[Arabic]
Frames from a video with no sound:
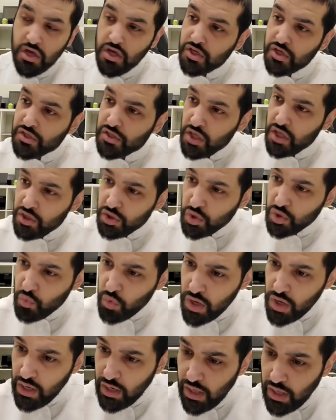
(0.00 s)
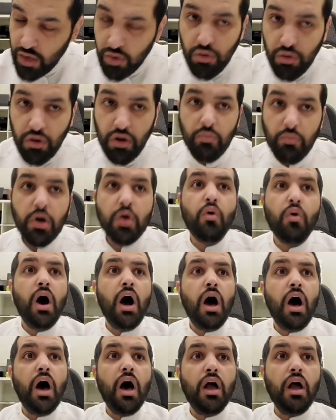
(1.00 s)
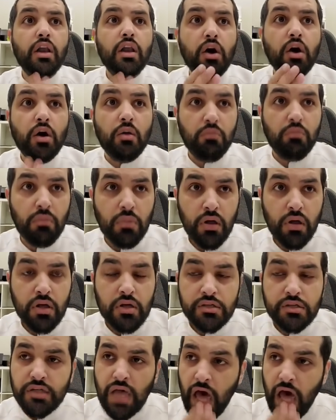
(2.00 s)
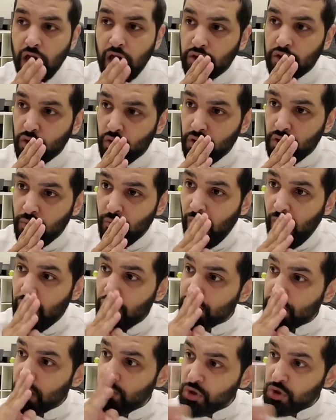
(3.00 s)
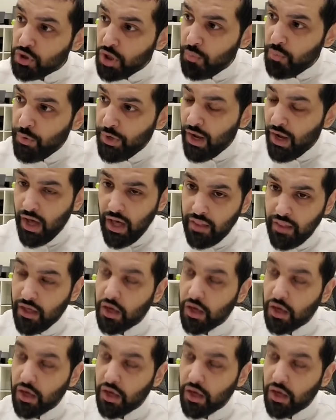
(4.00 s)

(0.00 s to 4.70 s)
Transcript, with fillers: سنين طويله اقول لهم كوالكم زهقتونا معالجكم التبن هذا